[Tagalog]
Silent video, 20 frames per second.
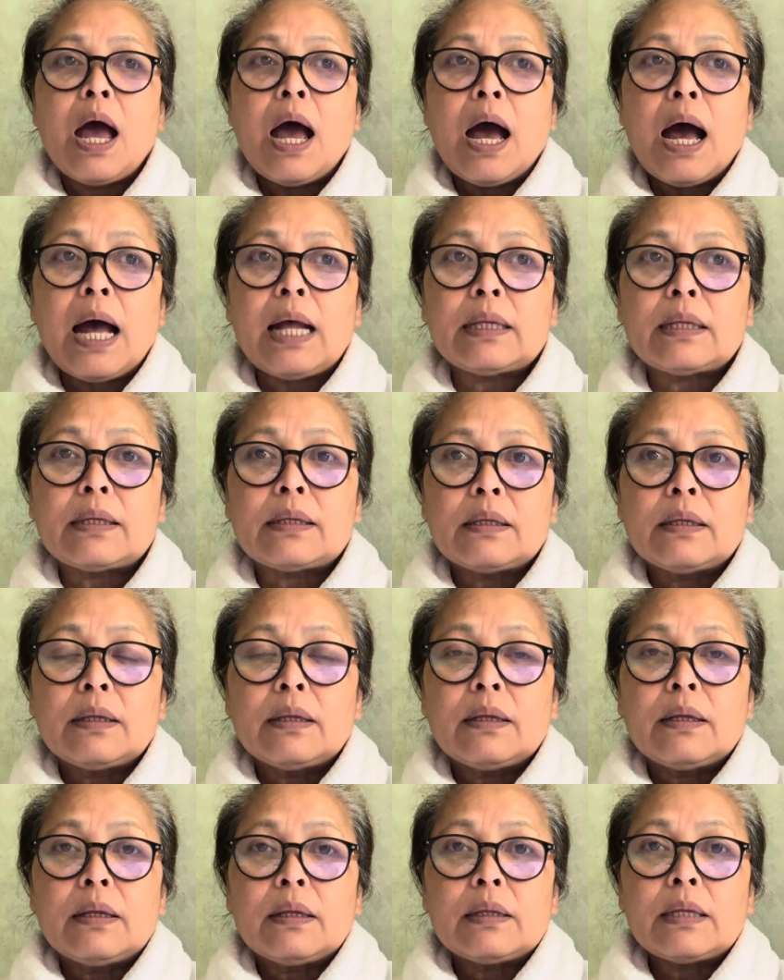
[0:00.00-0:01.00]
At
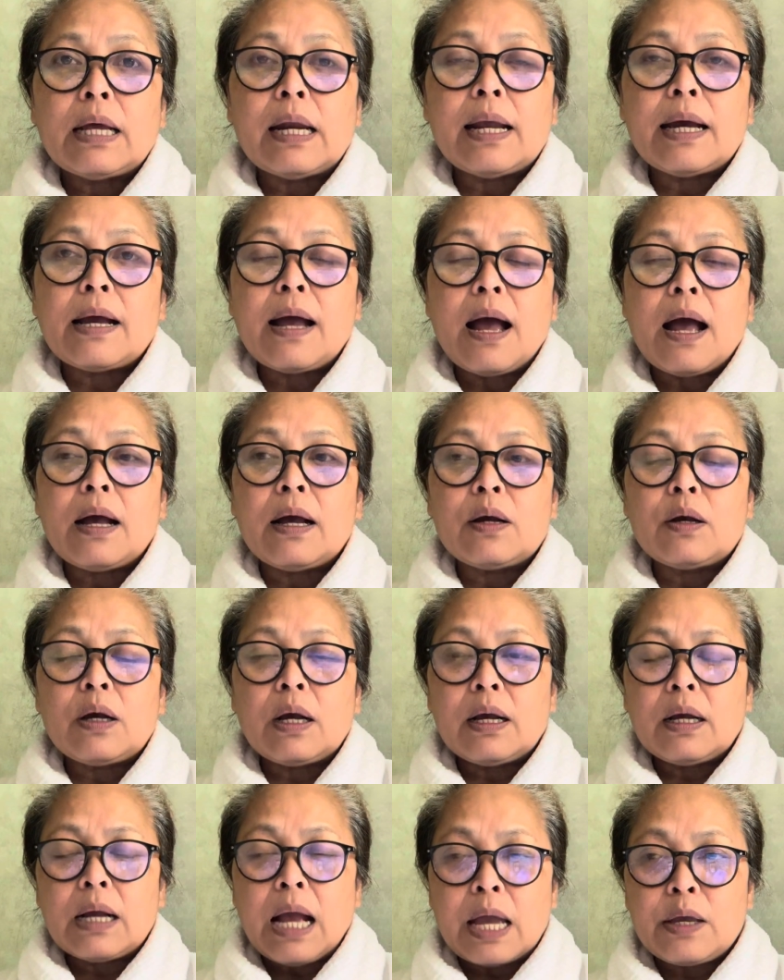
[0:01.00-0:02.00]
talagang
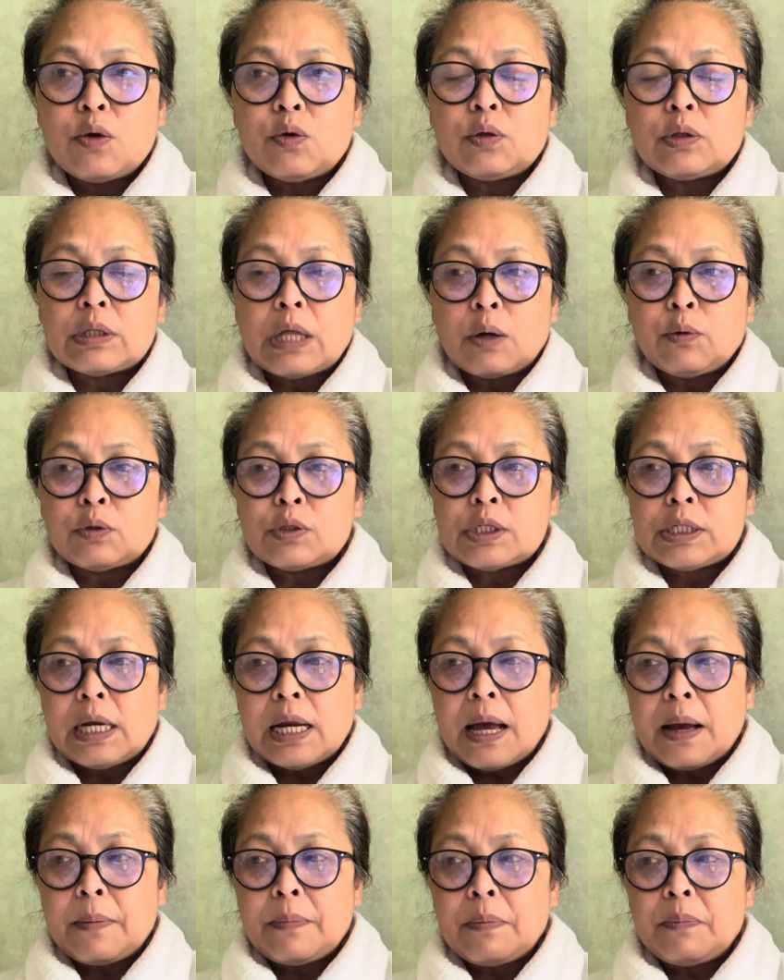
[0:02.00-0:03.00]
ngayon takot
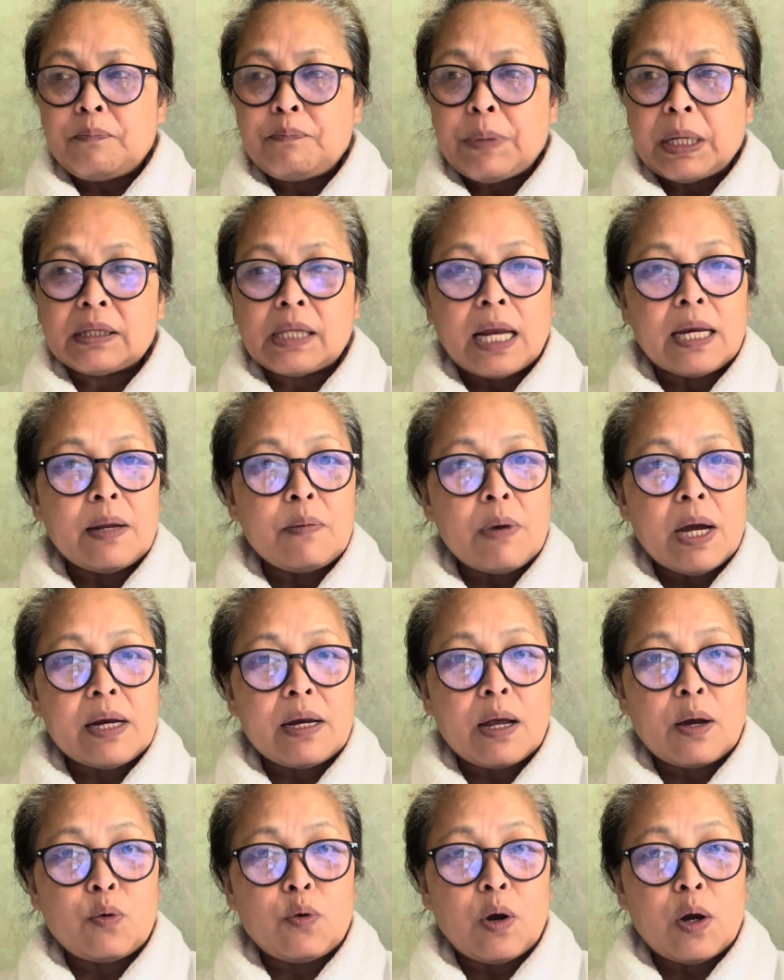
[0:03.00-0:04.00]
silang pagtaniman
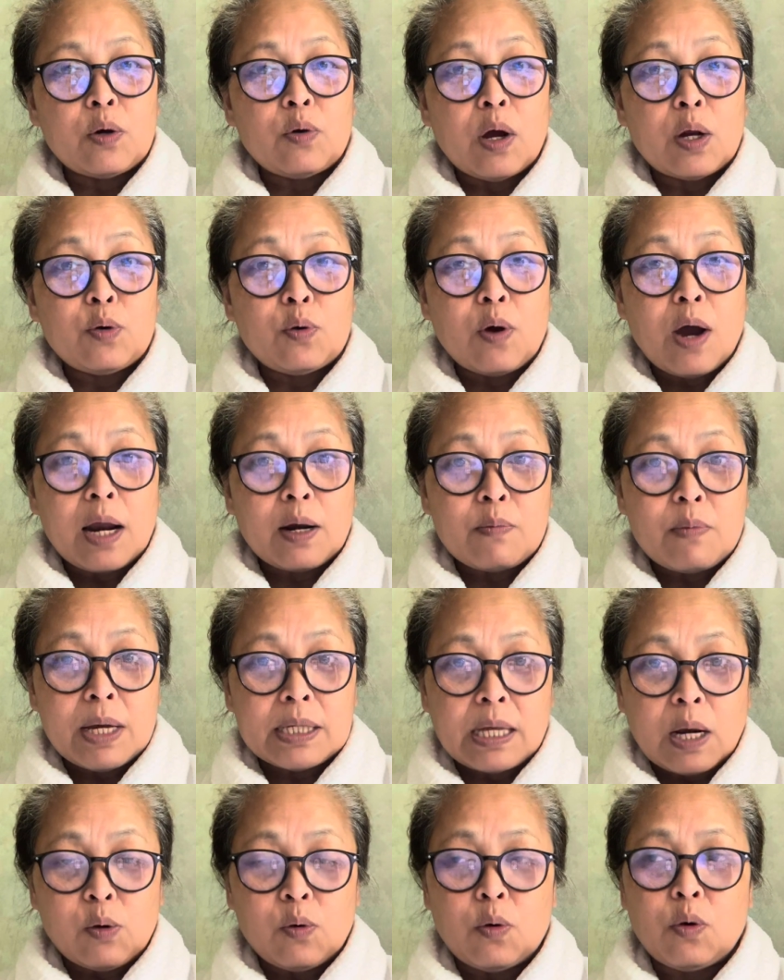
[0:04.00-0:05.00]
ng kung ano-anong arma
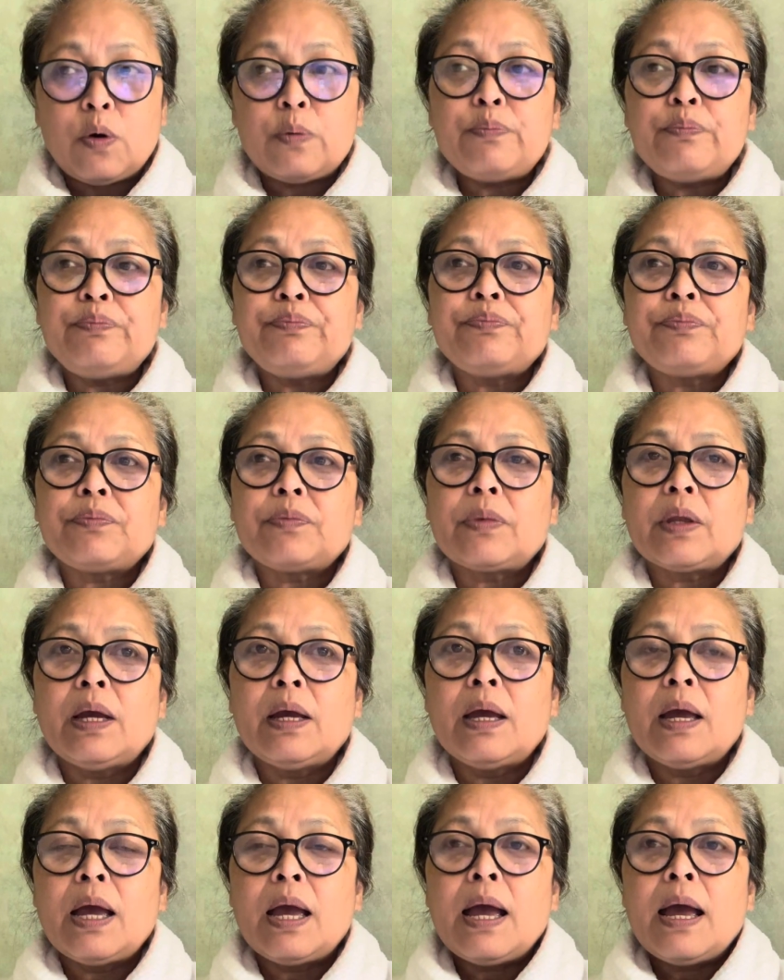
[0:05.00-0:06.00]
sa loob
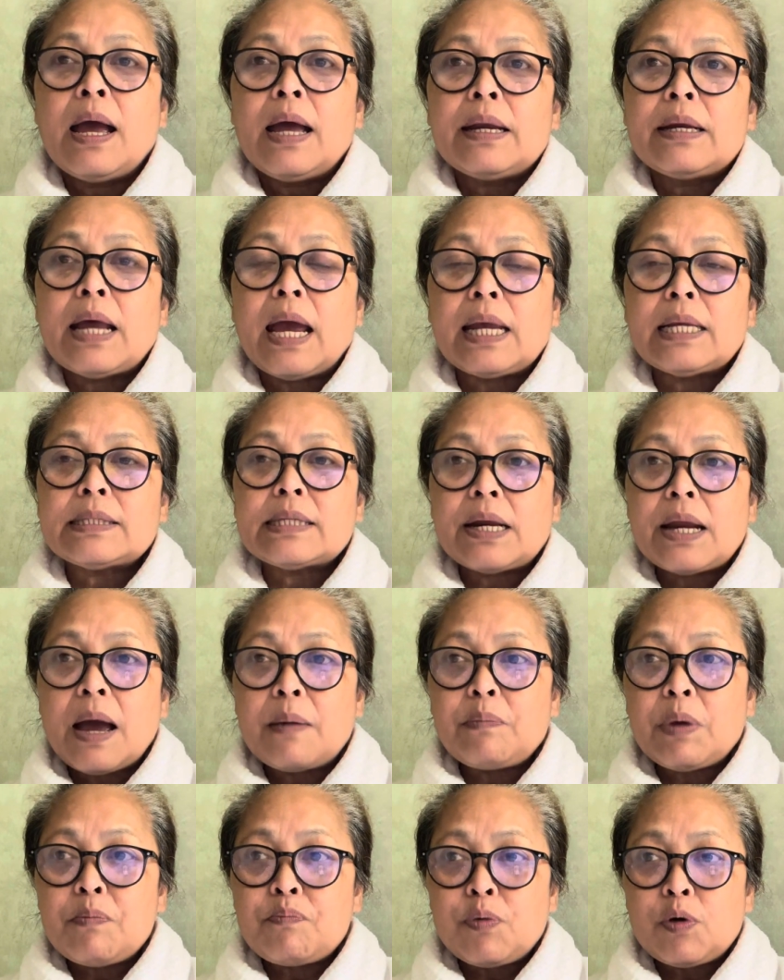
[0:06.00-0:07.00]
dahil sa
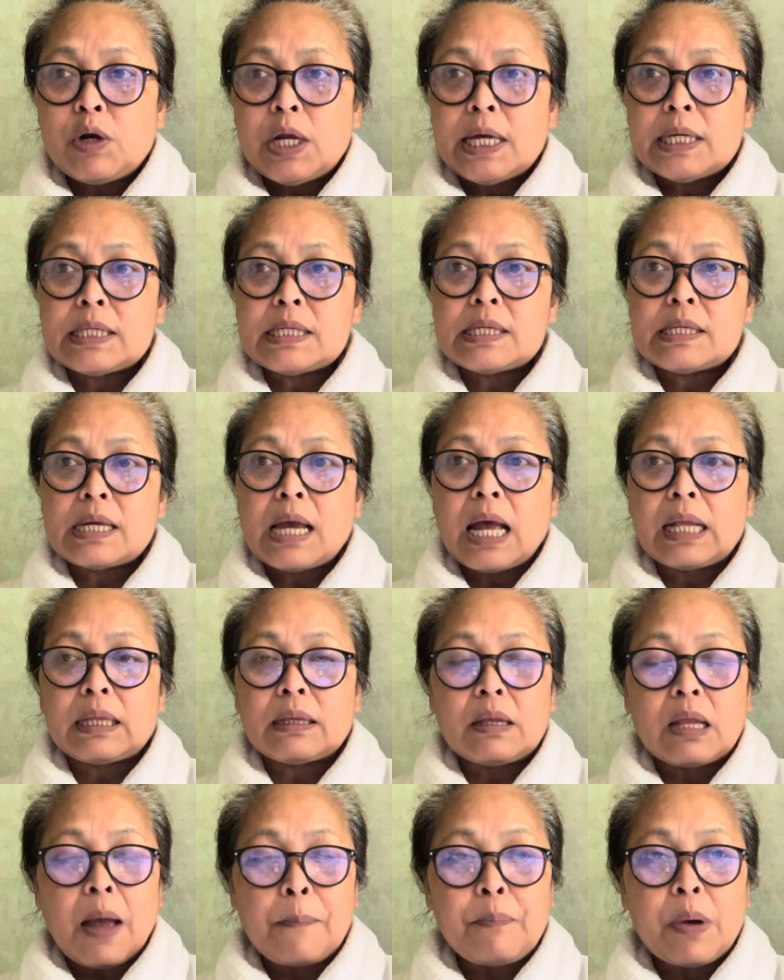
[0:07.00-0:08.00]
daming pulis at
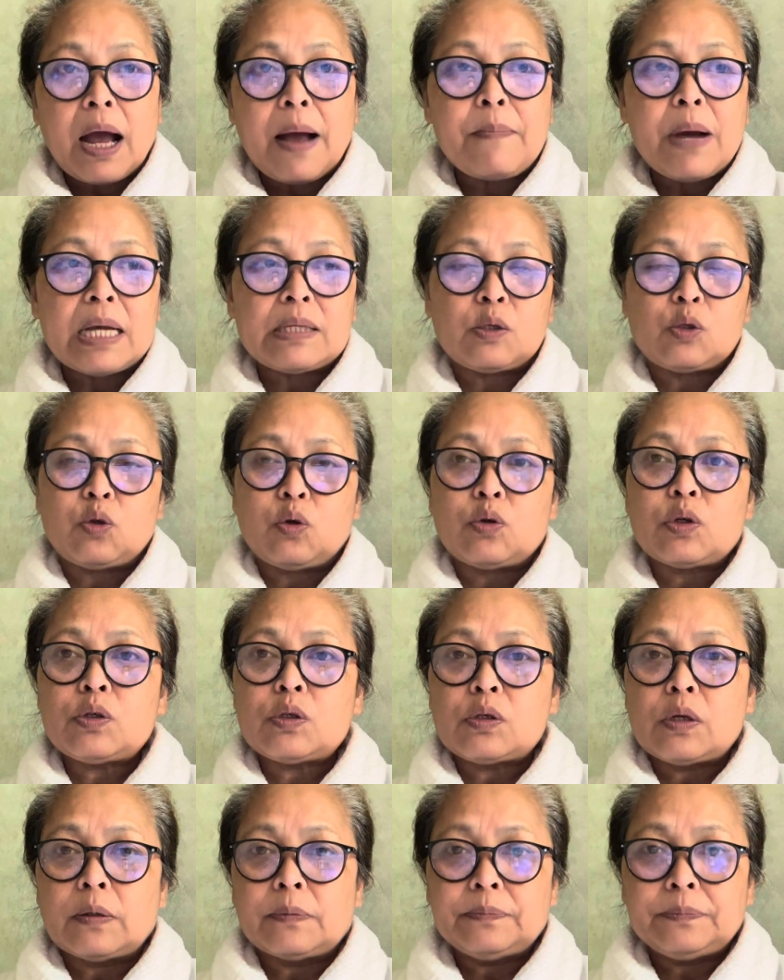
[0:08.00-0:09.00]

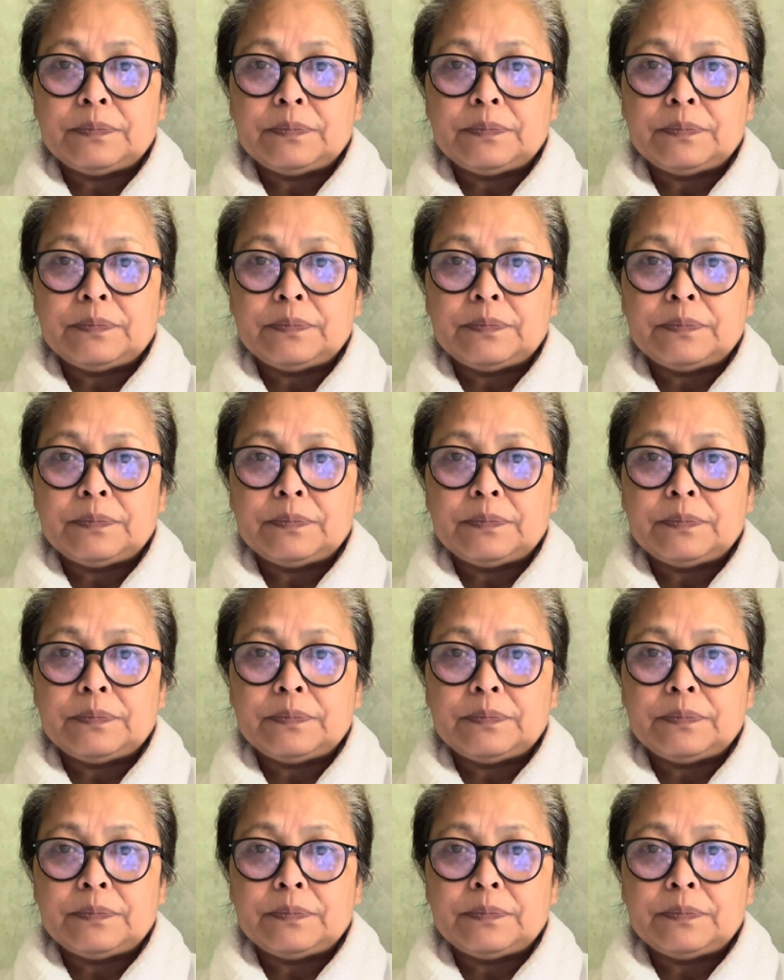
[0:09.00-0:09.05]
napakabastos.